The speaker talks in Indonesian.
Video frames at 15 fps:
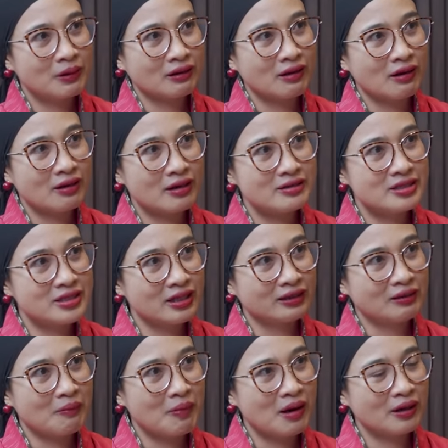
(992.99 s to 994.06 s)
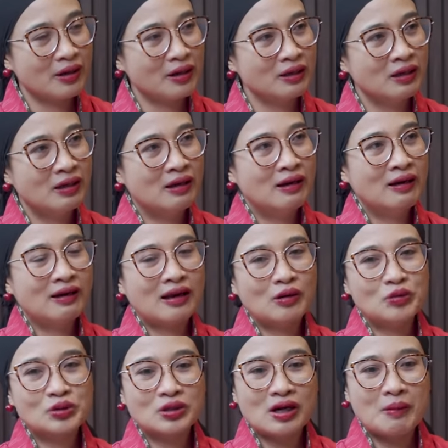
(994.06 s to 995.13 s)
perkara hmm. jet kemarin yeah.
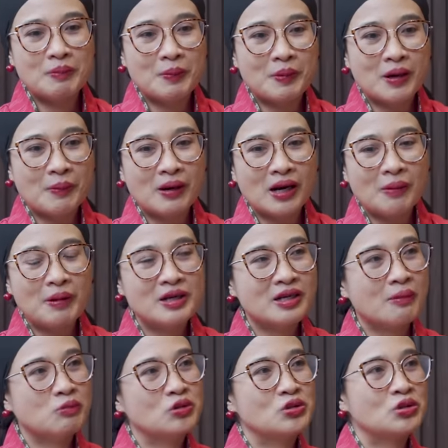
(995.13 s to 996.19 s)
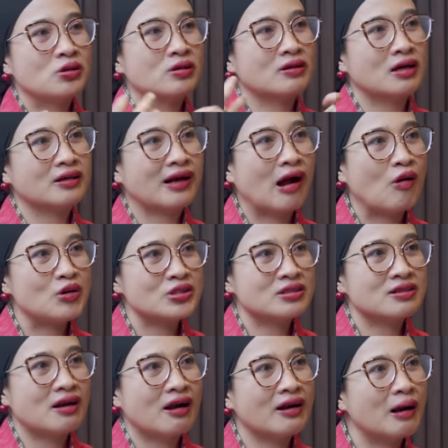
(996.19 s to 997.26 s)
Lalu setelah beberapa lama dia muncul dengan kaos
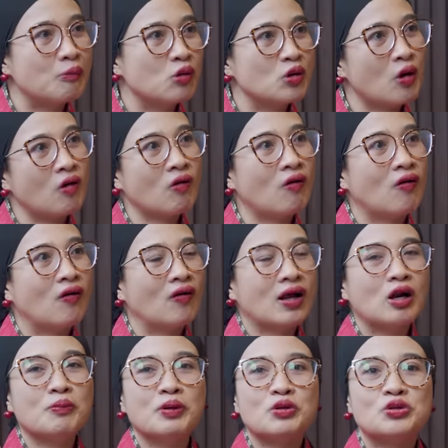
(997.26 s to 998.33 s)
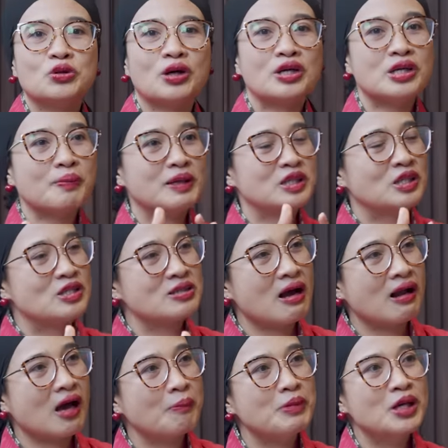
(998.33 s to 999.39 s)
anak Mulyono, lalu ya. menunjukkan dia masih
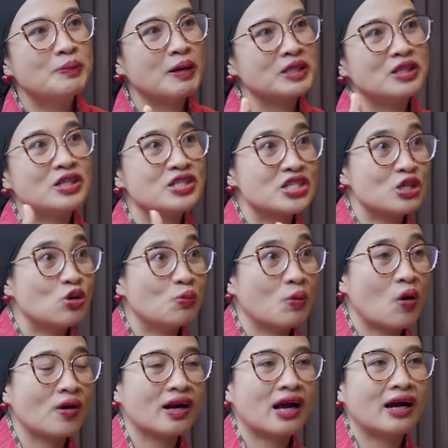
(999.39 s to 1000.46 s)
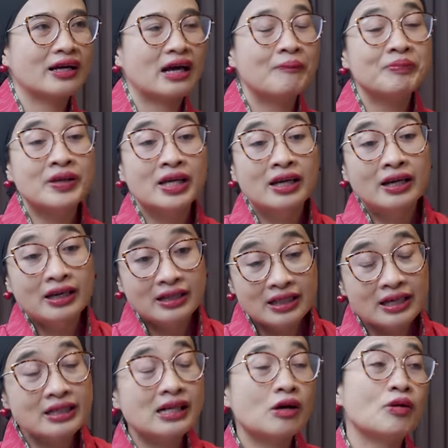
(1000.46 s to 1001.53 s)
disalami, masih dicium orang. Nah, ya.
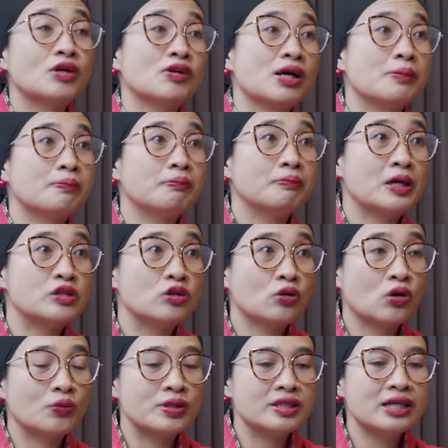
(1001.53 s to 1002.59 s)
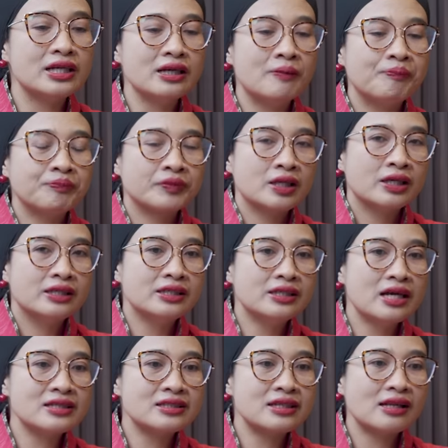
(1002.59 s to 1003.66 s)
ini yang dilakukan oleh Pak Jokowi. Jadi hmm
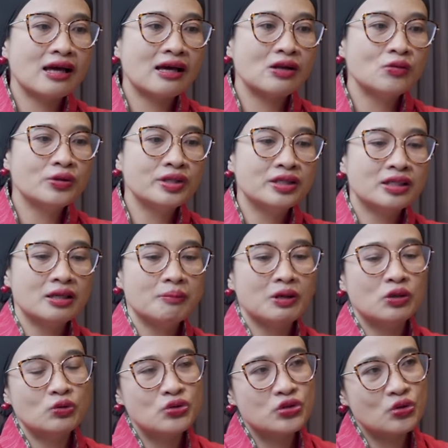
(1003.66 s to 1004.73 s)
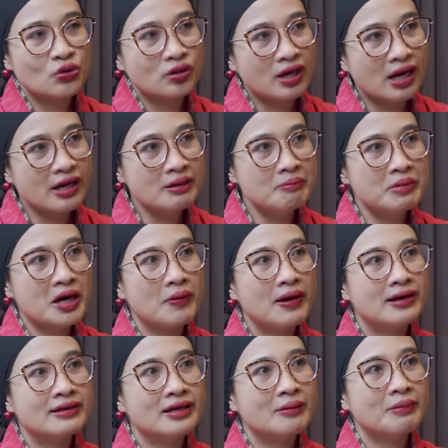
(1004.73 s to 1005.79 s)
dia selalu ingin menunjukkan
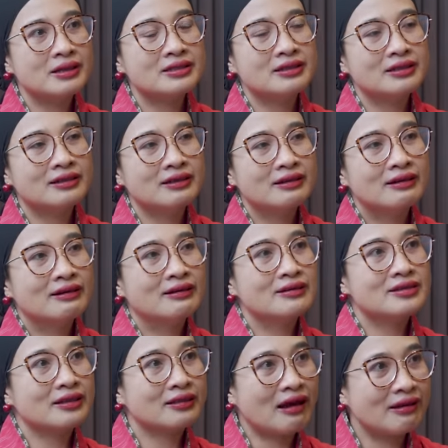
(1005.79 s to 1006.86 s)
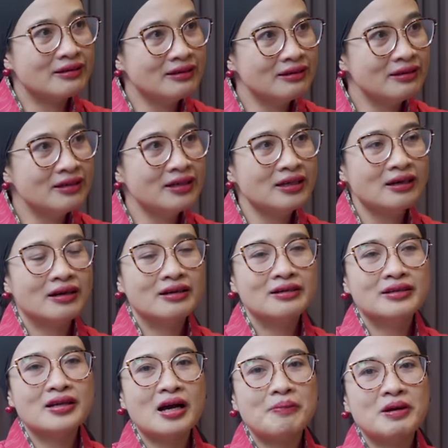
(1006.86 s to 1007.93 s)
bahwa dia masih dicintai, hmm.
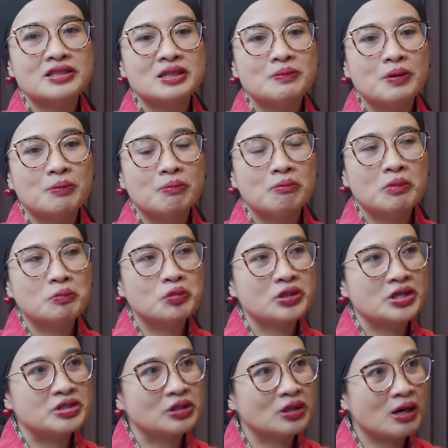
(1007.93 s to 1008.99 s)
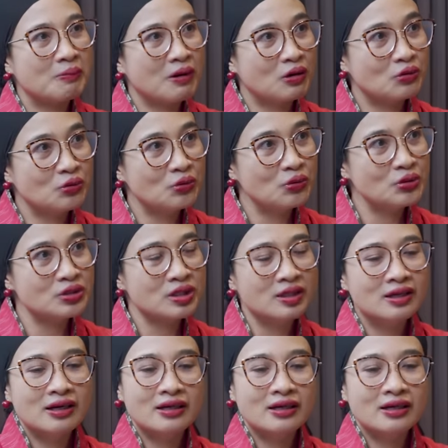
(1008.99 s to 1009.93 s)
dia masih mempunyai citra bagus